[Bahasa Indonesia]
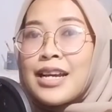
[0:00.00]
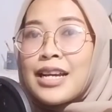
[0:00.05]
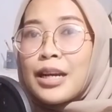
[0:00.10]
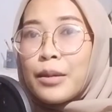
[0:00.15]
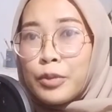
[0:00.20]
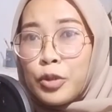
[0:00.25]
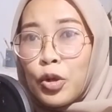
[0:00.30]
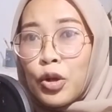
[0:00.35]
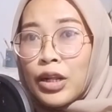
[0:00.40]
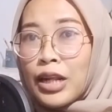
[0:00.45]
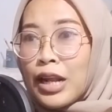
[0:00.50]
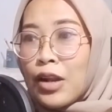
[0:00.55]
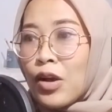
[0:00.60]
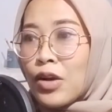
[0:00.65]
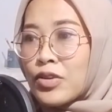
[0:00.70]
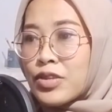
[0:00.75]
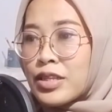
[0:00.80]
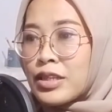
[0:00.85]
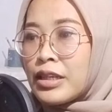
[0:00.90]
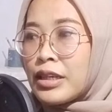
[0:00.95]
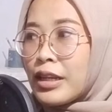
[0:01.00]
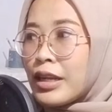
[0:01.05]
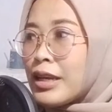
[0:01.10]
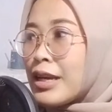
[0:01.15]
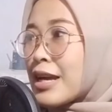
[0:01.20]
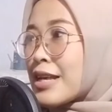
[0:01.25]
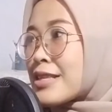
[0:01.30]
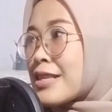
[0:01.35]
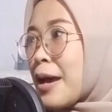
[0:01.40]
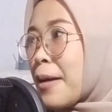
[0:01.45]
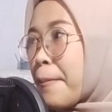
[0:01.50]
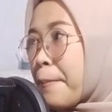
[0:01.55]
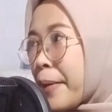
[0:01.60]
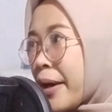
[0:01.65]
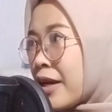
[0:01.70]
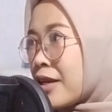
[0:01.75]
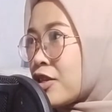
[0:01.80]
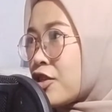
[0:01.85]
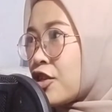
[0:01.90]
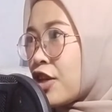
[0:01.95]
Kebetulan kalau aku sendiri nggak
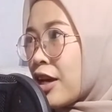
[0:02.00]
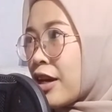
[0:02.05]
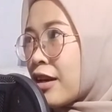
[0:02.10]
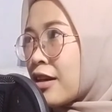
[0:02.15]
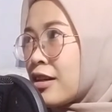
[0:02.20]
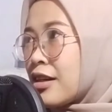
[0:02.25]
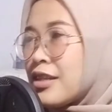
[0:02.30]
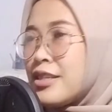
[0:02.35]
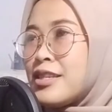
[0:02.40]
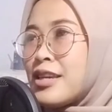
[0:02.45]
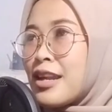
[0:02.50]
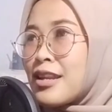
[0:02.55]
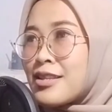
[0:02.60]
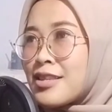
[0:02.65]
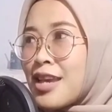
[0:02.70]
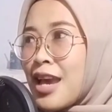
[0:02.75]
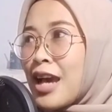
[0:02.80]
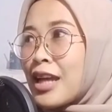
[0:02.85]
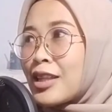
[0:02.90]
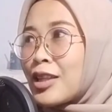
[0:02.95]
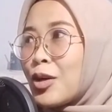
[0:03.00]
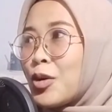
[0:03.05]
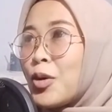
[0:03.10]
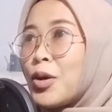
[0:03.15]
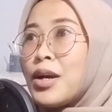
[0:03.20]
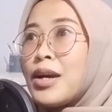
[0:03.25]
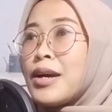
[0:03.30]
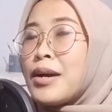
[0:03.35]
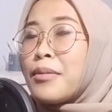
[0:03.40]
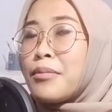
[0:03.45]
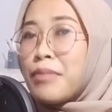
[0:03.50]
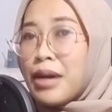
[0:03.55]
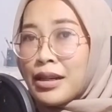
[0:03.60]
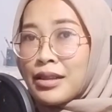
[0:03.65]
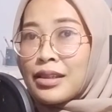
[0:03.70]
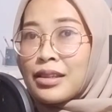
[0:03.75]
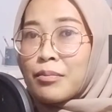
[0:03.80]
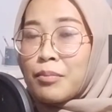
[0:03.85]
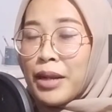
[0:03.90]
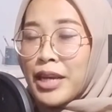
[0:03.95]
sampai share ke agensi atau
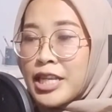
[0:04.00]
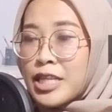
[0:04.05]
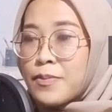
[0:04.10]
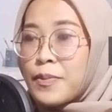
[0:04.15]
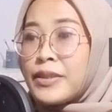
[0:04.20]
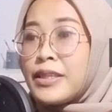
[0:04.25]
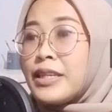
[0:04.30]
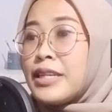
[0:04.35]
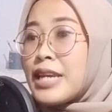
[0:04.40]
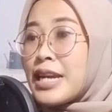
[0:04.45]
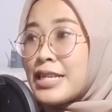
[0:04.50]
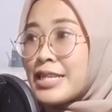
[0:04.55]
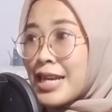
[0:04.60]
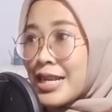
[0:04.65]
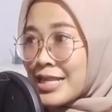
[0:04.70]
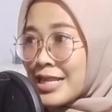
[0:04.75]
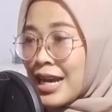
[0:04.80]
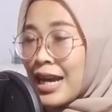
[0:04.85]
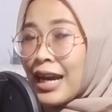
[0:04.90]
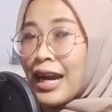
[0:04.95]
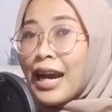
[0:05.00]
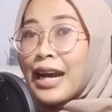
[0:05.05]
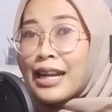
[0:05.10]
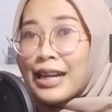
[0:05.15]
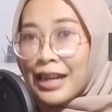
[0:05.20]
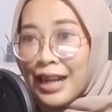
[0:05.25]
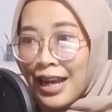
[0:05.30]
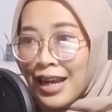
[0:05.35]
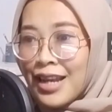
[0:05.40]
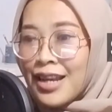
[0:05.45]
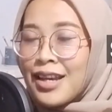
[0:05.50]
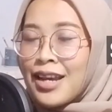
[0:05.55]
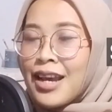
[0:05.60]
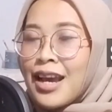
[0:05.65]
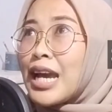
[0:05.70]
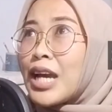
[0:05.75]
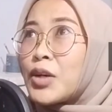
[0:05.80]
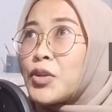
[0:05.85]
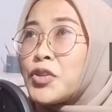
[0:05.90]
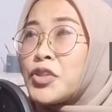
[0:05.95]
marketplace penyedia jasa, karena
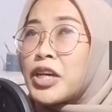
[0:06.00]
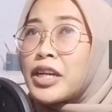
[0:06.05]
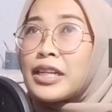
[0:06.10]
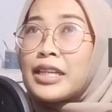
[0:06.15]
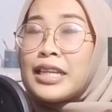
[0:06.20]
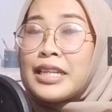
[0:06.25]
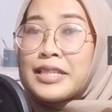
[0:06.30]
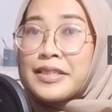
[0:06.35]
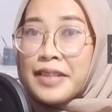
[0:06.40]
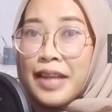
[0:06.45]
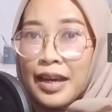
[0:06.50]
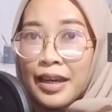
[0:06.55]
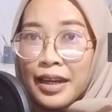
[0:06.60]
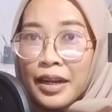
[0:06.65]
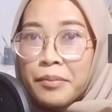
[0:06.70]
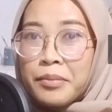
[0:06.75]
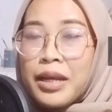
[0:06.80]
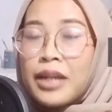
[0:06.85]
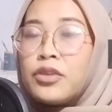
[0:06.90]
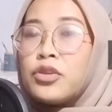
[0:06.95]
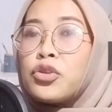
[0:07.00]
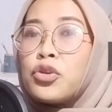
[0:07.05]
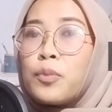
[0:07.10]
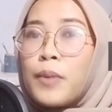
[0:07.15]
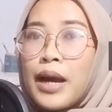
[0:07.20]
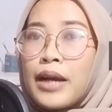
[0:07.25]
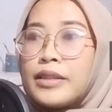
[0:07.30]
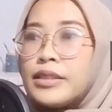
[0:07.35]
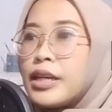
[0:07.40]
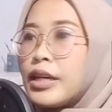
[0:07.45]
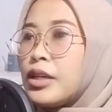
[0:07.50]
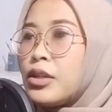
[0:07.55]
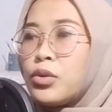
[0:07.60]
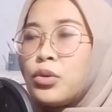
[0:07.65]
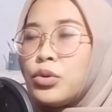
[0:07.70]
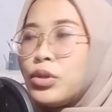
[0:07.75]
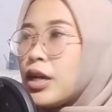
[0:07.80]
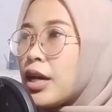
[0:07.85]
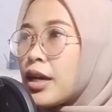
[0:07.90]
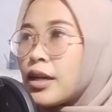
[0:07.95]
aku share di Instagram dan YouTube aja itu
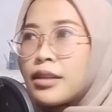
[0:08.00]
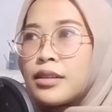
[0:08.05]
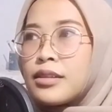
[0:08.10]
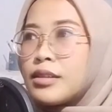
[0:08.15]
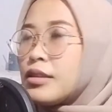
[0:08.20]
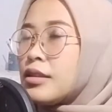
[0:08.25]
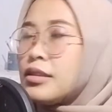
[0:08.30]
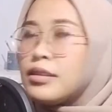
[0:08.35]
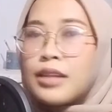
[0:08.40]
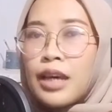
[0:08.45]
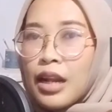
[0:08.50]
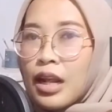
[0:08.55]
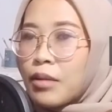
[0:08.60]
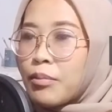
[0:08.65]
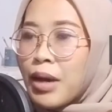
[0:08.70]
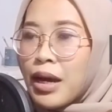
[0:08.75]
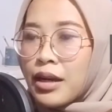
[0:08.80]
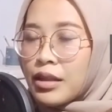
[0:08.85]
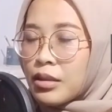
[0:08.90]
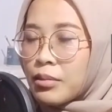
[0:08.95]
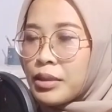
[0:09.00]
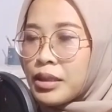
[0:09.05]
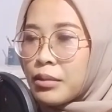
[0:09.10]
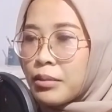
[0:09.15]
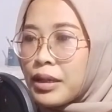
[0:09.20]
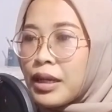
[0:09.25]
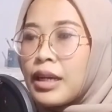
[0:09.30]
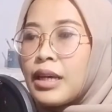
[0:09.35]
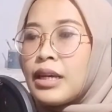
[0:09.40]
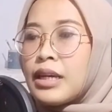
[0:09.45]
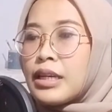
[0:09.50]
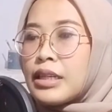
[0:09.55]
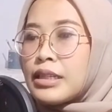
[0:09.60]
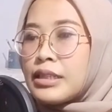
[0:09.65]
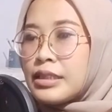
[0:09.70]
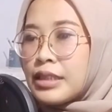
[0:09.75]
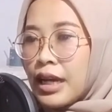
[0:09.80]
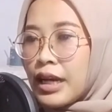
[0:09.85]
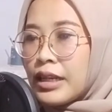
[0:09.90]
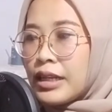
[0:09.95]
udah jalan banget teman-teman.
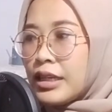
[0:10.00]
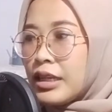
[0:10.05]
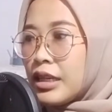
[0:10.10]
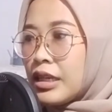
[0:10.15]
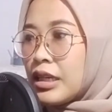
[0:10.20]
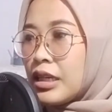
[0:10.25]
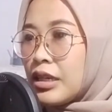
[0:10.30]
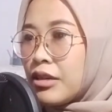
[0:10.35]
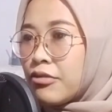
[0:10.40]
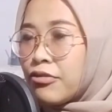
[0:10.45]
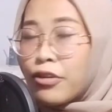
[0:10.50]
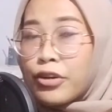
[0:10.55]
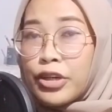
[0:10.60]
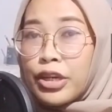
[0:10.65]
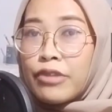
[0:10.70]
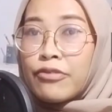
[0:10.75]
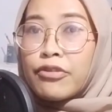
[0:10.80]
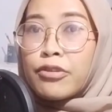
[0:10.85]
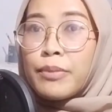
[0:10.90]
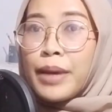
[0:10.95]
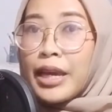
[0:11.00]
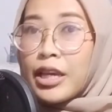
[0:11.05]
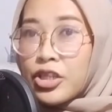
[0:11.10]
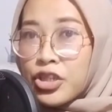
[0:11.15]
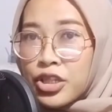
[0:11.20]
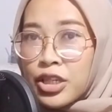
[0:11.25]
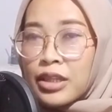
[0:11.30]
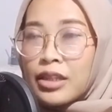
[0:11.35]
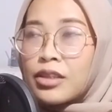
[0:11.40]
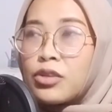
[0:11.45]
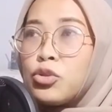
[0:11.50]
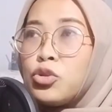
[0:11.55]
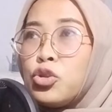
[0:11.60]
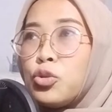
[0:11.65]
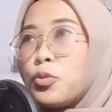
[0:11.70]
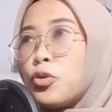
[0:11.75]
Jadi for your information, 70%